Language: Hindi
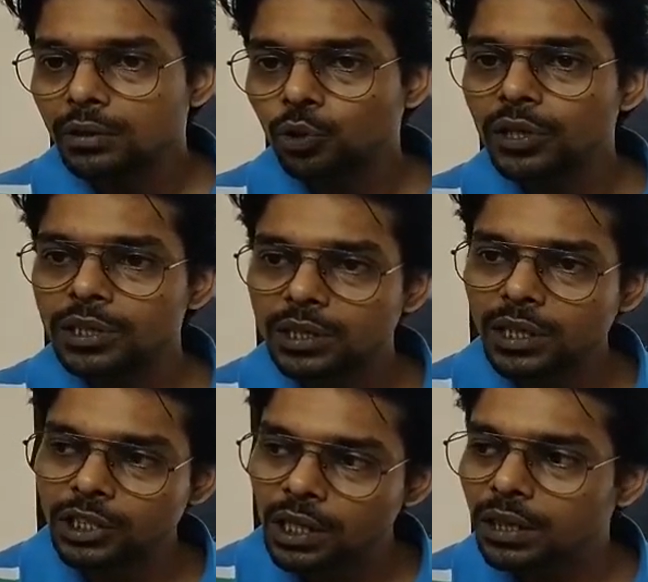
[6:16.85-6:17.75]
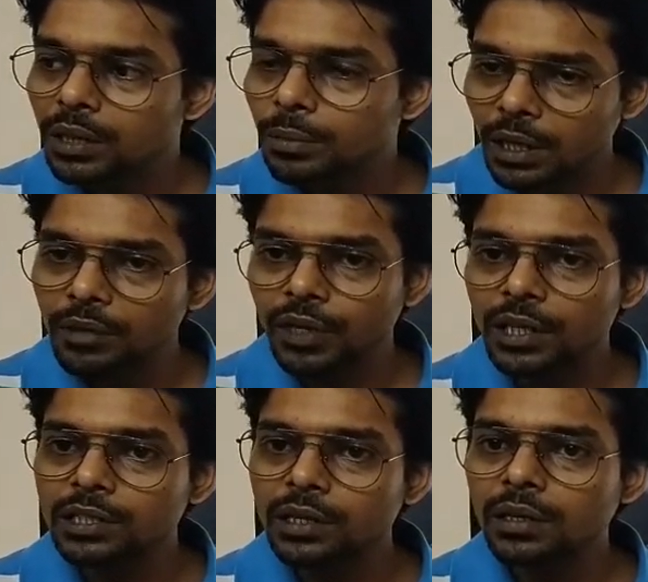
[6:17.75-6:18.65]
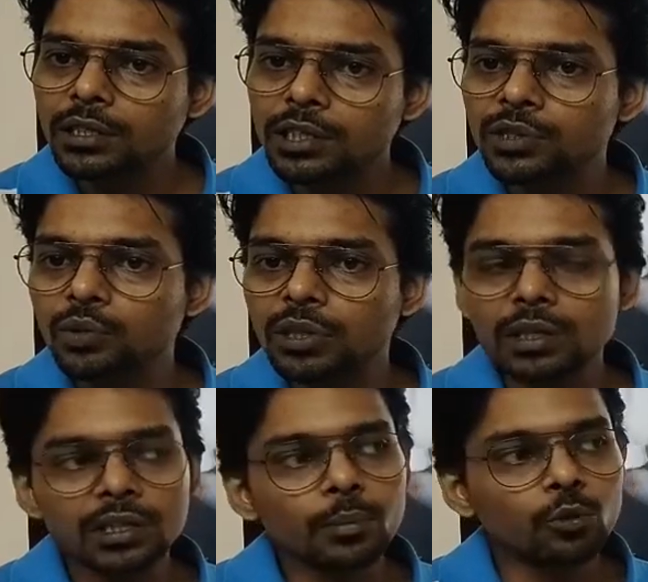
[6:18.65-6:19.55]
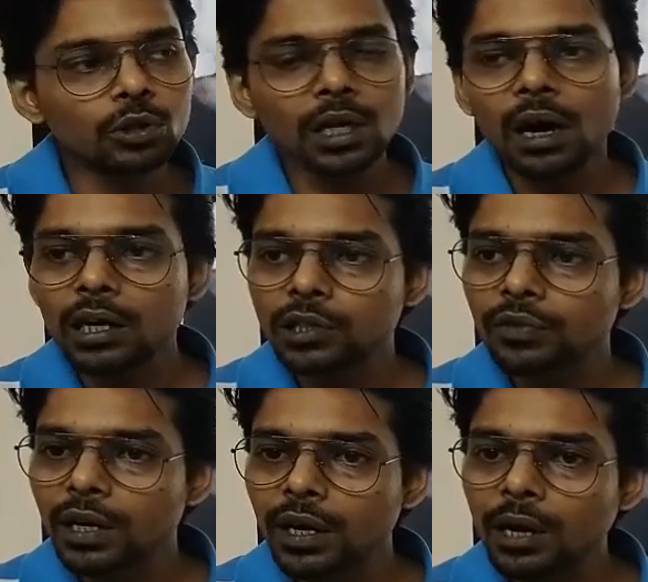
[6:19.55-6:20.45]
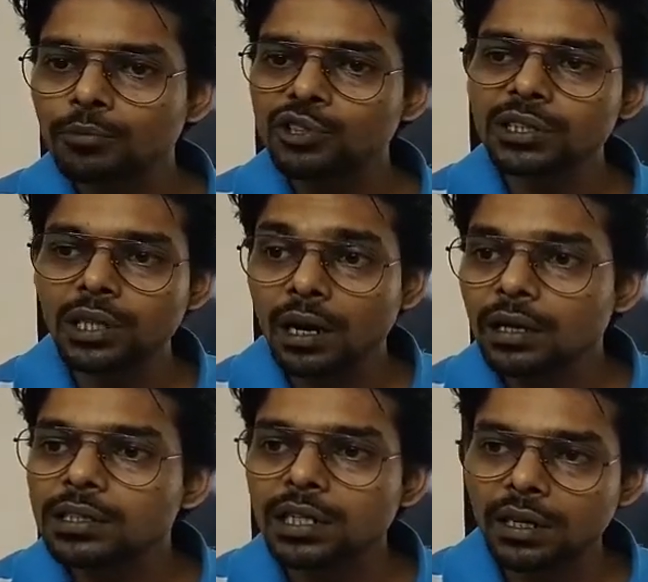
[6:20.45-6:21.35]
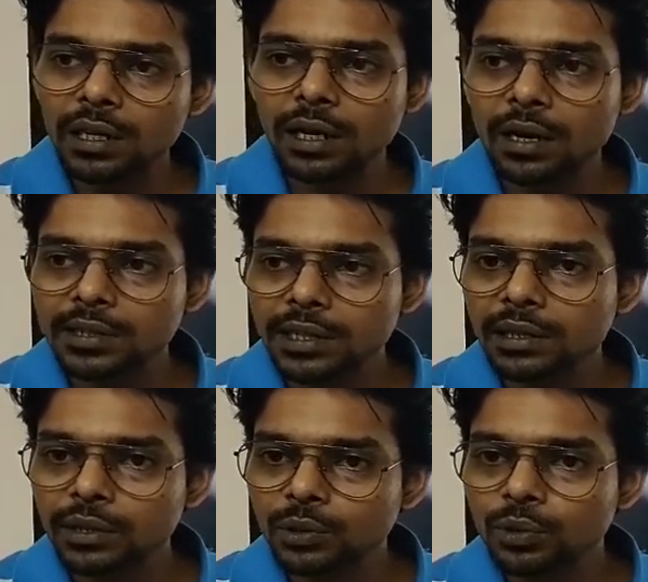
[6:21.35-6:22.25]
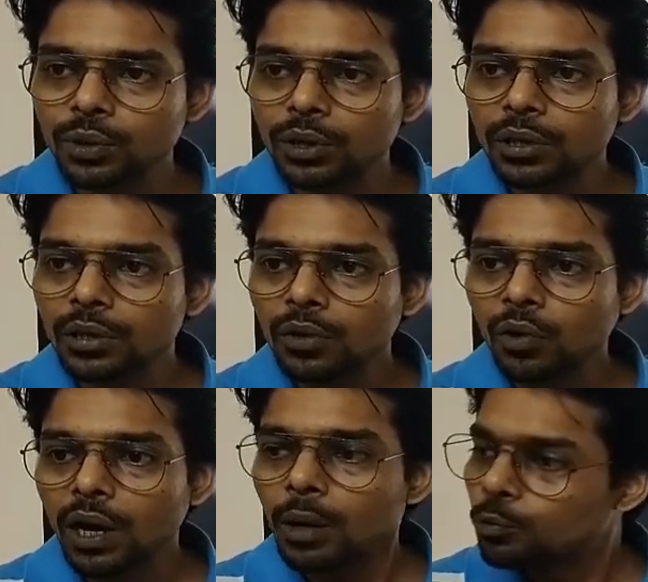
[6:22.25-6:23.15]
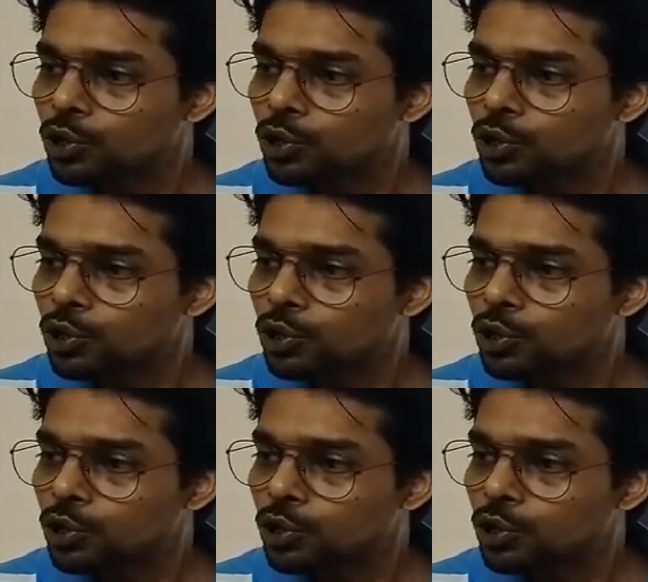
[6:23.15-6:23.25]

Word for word: तो इसके चलते मतलब वही एक चीज होती है जब कोई ताकतवर है आप उसे ताकत से नहीं हरा सकते हो और आप